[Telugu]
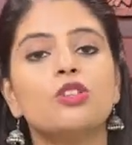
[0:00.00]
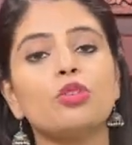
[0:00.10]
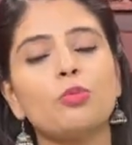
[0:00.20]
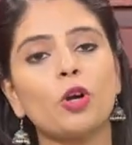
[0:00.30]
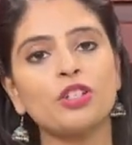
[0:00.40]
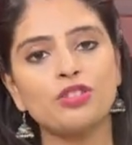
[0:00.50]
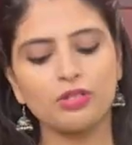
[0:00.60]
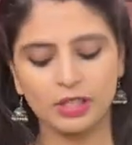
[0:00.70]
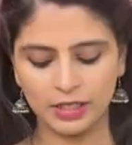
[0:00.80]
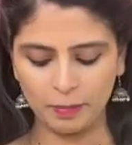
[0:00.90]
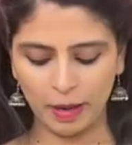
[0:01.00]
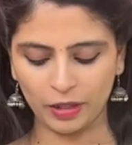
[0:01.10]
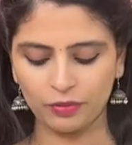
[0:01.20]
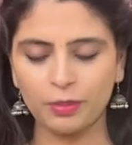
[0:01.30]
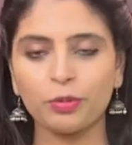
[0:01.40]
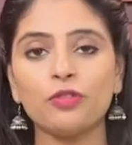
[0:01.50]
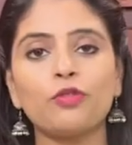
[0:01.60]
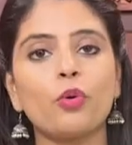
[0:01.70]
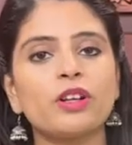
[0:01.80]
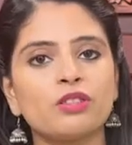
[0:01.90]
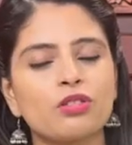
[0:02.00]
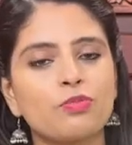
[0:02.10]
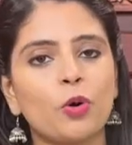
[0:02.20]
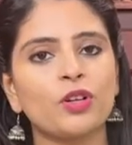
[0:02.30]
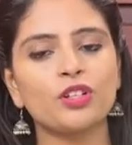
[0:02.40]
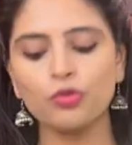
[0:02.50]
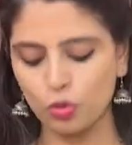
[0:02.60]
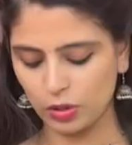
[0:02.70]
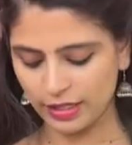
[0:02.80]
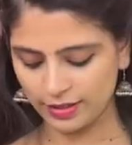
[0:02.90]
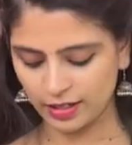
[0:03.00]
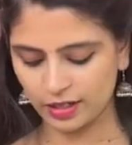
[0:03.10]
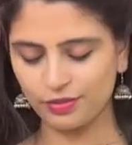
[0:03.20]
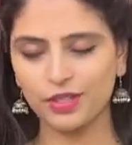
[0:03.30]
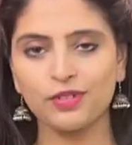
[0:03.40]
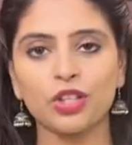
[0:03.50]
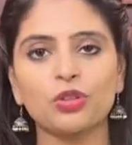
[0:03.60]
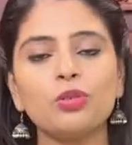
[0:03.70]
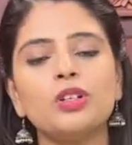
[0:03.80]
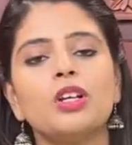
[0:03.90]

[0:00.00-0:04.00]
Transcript: సో బార్డర్స్ చూడండి పైన వైపున ఫోర్ ఇంచెస్ బార్డర్ గోల్డెన్ జరీ వీవింగ్తో